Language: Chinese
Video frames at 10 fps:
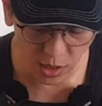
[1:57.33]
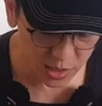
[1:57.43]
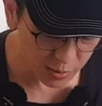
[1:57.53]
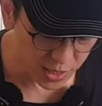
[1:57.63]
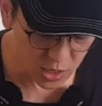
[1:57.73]
统
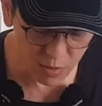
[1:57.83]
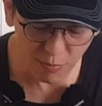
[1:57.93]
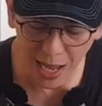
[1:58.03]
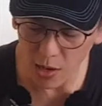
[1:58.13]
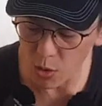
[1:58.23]
前面是
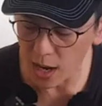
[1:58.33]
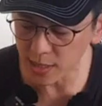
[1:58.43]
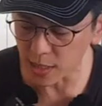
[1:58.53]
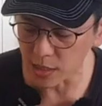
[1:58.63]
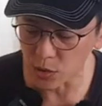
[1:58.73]
麦花
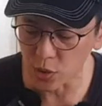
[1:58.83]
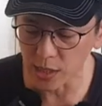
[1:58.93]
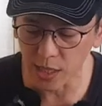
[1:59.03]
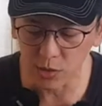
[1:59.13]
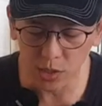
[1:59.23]
臣的
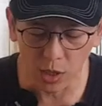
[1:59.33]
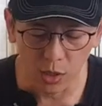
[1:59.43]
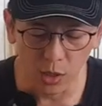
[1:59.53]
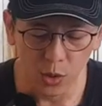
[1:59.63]
悬吊系统，